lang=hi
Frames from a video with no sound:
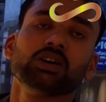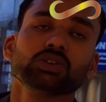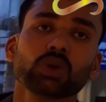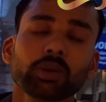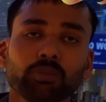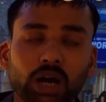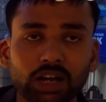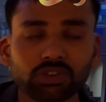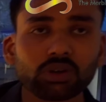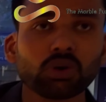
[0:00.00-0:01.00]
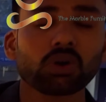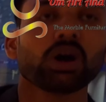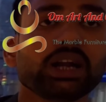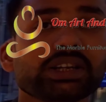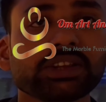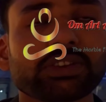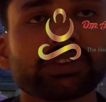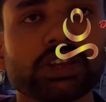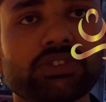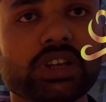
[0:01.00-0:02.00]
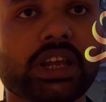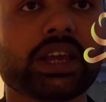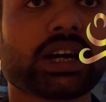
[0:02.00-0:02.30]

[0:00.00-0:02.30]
क्योंकि अक्सर लोग क्वालिटी से सीएनसी नहीं